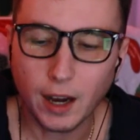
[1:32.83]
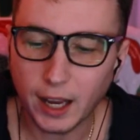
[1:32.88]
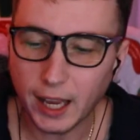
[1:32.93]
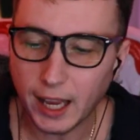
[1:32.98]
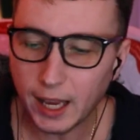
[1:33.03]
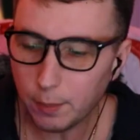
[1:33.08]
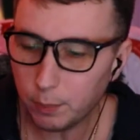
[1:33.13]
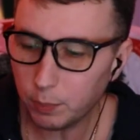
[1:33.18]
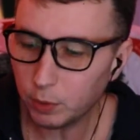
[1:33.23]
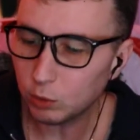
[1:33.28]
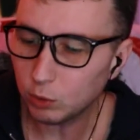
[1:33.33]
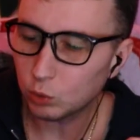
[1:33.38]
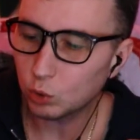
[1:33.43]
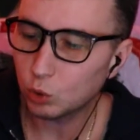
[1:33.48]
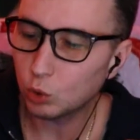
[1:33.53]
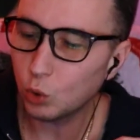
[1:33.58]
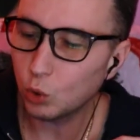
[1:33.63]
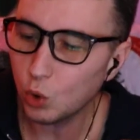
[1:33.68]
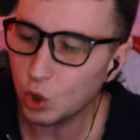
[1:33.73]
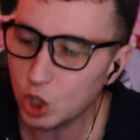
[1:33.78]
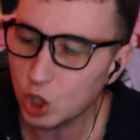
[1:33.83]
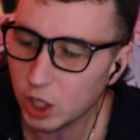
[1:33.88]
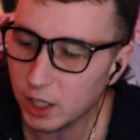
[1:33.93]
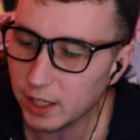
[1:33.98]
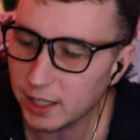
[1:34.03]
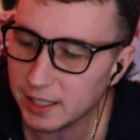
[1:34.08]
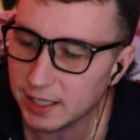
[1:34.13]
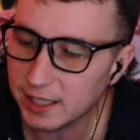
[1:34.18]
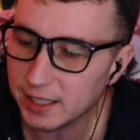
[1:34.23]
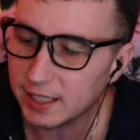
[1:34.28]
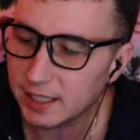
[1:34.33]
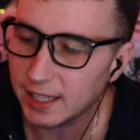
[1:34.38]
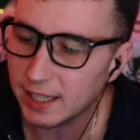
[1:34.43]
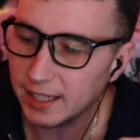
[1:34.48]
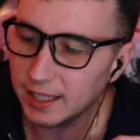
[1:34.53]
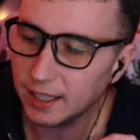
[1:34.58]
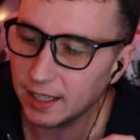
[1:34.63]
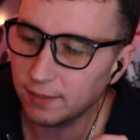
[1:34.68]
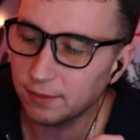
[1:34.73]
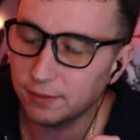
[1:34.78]
Apple тоже не
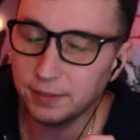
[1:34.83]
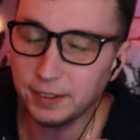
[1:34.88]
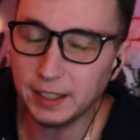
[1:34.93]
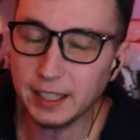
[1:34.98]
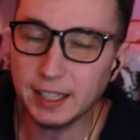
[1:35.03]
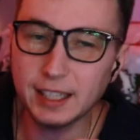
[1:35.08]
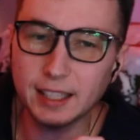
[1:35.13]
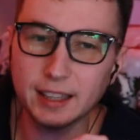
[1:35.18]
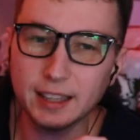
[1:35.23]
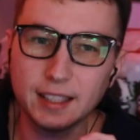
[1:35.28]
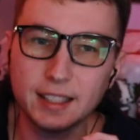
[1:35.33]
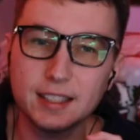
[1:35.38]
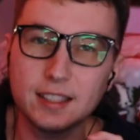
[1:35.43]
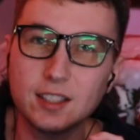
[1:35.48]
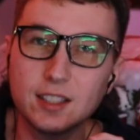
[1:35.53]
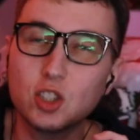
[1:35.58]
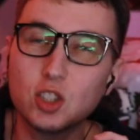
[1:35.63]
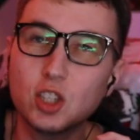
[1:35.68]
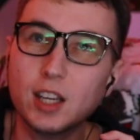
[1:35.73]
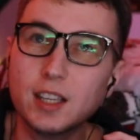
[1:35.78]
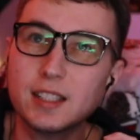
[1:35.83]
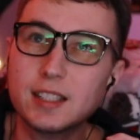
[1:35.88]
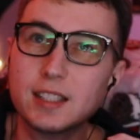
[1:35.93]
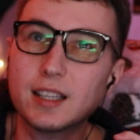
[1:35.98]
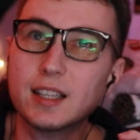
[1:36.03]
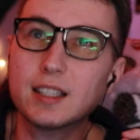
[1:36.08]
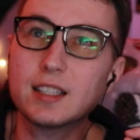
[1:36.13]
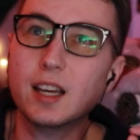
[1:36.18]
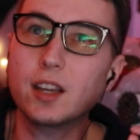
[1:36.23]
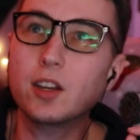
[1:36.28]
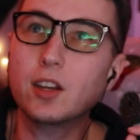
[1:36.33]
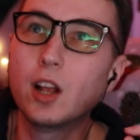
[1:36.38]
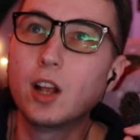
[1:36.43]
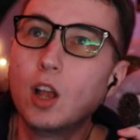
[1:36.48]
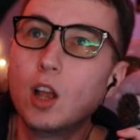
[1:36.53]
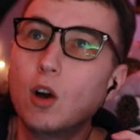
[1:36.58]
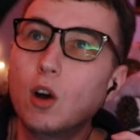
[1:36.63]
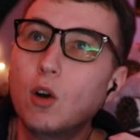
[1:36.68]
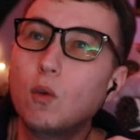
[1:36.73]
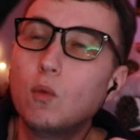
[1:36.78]
сильно выгодно сейчас сказать,
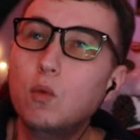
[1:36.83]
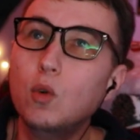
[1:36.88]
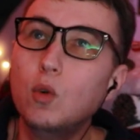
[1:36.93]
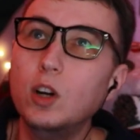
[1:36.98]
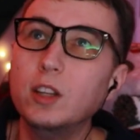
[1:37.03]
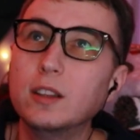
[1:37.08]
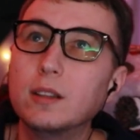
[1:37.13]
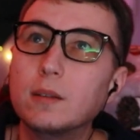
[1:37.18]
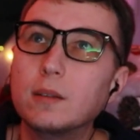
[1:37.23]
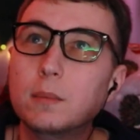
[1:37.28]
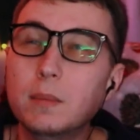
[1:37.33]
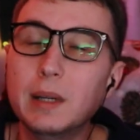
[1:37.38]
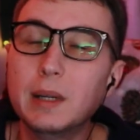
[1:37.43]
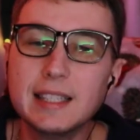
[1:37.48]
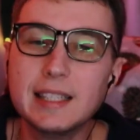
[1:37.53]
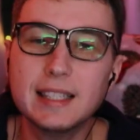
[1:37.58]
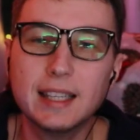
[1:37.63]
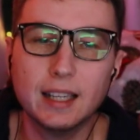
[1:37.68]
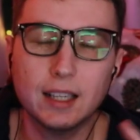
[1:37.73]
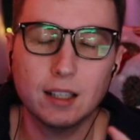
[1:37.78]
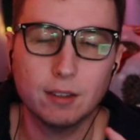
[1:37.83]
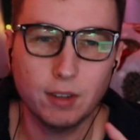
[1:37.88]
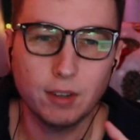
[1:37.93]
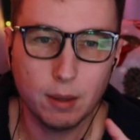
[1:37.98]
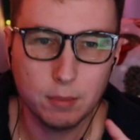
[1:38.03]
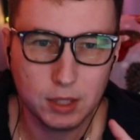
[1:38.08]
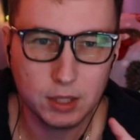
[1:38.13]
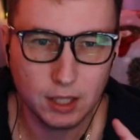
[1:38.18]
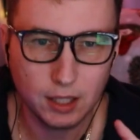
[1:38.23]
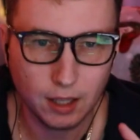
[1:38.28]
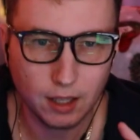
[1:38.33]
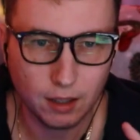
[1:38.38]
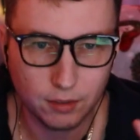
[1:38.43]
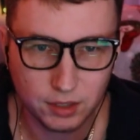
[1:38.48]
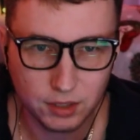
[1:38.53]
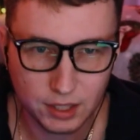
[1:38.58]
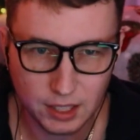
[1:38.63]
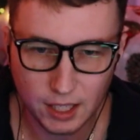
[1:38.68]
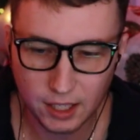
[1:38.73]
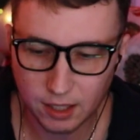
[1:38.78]
вот мы закрываем сериал.
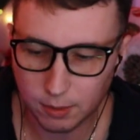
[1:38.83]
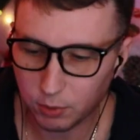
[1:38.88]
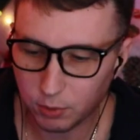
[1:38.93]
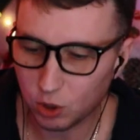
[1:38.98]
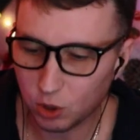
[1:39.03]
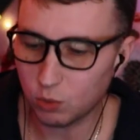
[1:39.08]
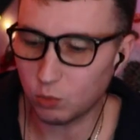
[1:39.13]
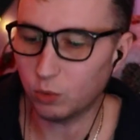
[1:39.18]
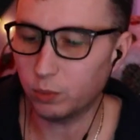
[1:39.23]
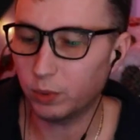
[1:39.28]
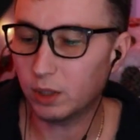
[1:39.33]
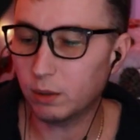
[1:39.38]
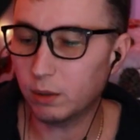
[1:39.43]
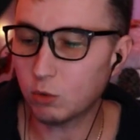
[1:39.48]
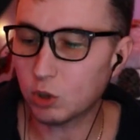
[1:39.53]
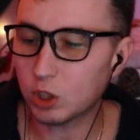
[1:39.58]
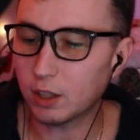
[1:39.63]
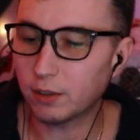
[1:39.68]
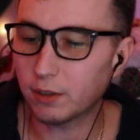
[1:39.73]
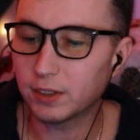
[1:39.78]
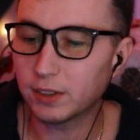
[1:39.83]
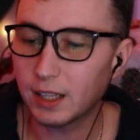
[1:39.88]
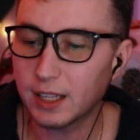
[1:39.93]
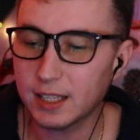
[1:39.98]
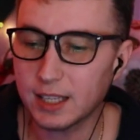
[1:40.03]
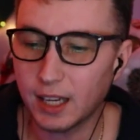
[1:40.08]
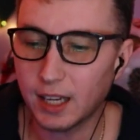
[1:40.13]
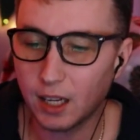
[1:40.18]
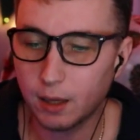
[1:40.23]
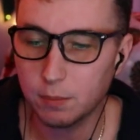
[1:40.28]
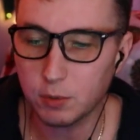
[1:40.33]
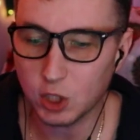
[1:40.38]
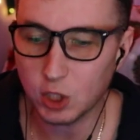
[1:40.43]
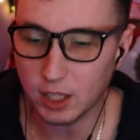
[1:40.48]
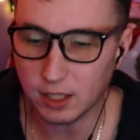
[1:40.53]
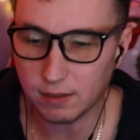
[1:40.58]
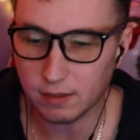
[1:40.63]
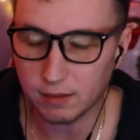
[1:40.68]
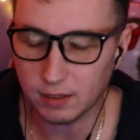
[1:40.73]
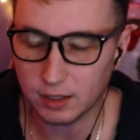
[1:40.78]
Вы знаете почему? Потому что в глазах
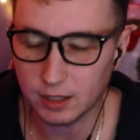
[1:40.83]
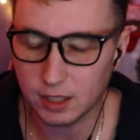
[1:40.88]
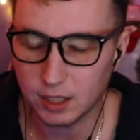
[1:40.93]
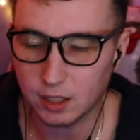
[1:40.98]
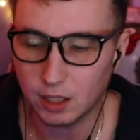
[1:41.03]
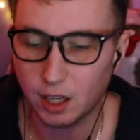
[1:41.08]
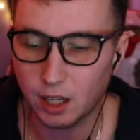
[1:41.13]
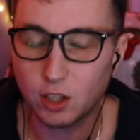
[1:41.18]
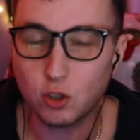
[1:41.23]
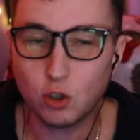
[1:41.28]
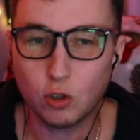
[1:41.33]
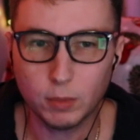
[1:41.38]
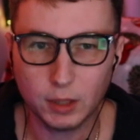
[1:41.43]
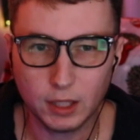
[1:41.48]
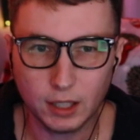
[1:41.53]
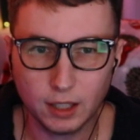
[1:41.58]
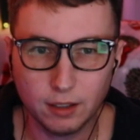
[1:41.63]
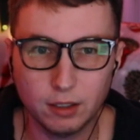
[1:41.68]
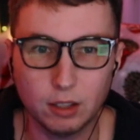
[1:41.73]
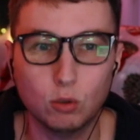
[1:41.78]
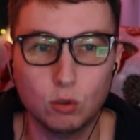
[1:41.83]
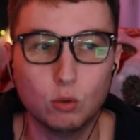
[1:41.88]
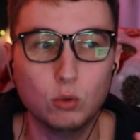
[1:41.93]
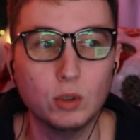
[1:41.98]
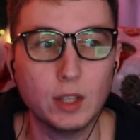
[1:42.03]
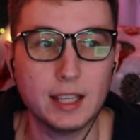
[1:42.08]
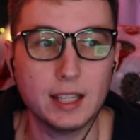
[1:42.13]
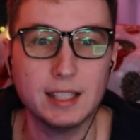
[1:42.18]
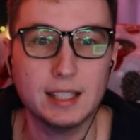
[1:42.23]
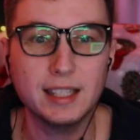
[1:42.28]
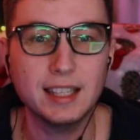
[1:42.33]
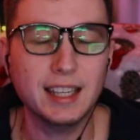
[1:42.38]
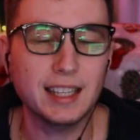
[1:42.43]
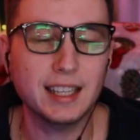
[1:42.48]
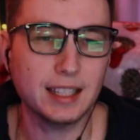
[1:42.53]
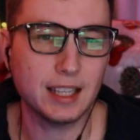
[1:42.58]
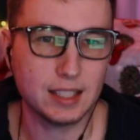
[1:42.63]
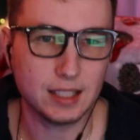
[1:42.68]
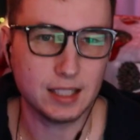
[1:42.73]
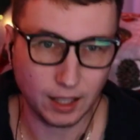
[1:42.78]
общественности, о чем это говорит? У нас
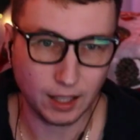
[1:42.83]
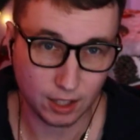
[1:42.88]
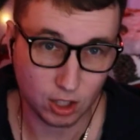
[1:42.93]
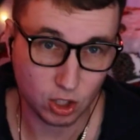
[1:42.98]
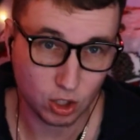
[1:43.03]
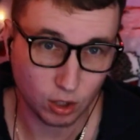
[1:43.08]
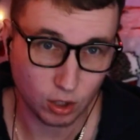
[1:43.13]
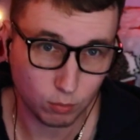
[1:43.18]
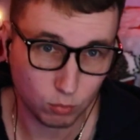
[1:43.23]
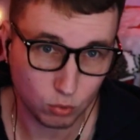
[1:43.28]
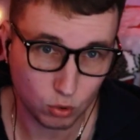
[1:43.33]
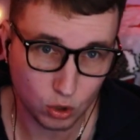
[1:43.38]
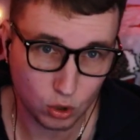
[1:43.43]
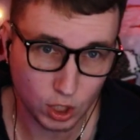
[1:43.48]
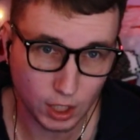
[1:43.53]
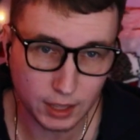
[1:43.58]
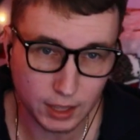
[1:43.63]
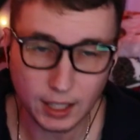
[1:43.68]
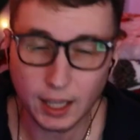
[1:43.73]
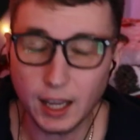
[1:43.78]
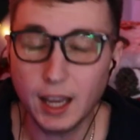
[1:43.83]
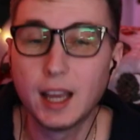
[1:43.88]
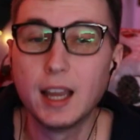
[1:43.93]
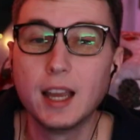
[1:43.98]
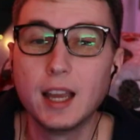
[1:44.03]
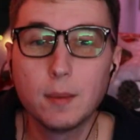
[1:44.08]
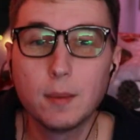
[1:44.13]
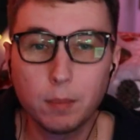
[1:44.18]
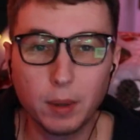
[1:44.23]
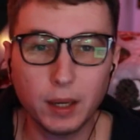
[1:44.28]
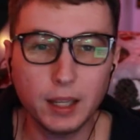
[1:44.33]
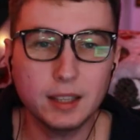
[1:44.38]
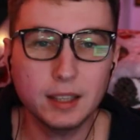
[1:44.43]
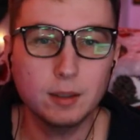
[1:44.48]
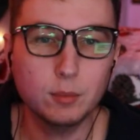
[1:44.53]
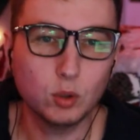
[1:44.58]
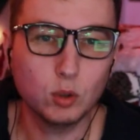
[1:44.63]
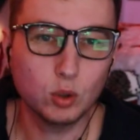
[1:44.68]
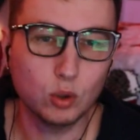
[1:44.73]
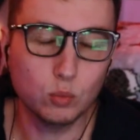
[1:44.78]
недостаточно бюджета,
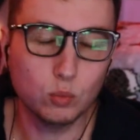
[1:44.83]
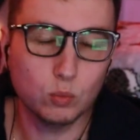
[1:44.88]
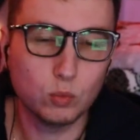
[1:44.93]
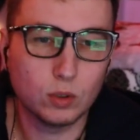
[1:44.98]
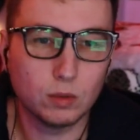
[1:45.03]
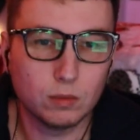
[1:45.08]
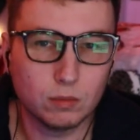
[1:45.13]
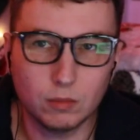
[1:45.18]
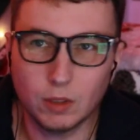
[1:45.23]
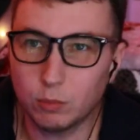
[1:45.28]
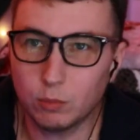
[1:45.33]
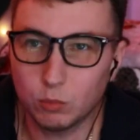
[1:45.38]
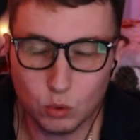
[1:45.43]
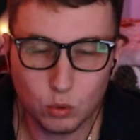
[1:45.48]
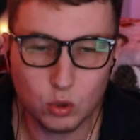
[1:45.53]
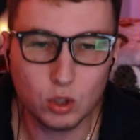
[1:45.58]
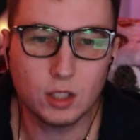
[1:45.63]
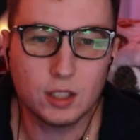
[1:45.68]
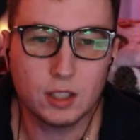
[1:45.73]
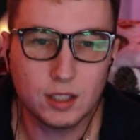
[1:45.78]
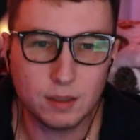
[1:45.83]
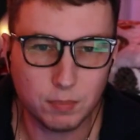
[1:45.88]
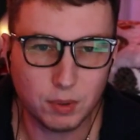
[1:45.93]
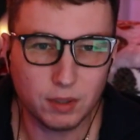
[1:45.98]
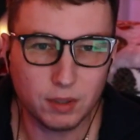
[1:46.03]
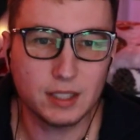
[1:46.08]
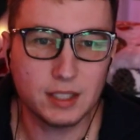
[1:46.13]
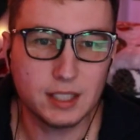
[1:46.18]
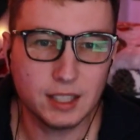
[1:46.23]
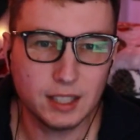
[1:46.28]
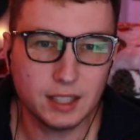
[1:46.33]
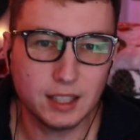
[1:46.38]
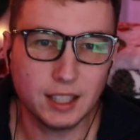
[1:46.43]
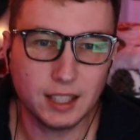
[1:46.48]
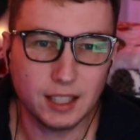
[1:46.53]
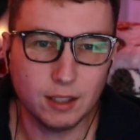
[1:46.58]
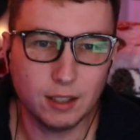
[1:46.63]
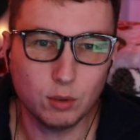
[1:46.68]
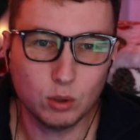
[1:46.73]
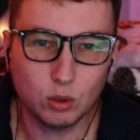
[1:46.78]
поэтому ну, нам нужно провести
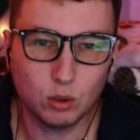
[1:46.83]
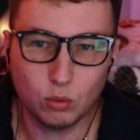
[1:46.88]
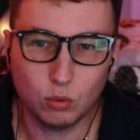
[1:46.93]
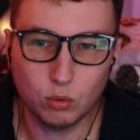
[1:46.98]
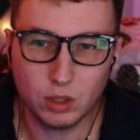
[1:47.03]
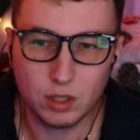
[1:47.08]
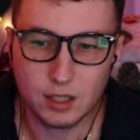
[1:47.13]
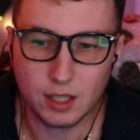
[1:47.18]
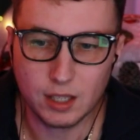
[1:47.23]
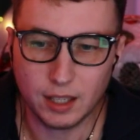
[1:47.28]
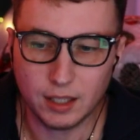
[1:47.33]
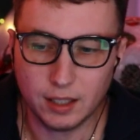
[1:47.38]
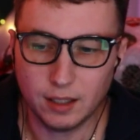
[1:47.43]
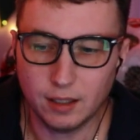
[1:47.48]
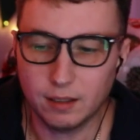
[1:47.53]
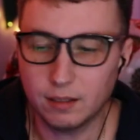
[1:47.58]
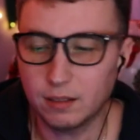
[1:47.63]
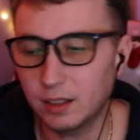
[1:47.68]
такие вот урезания.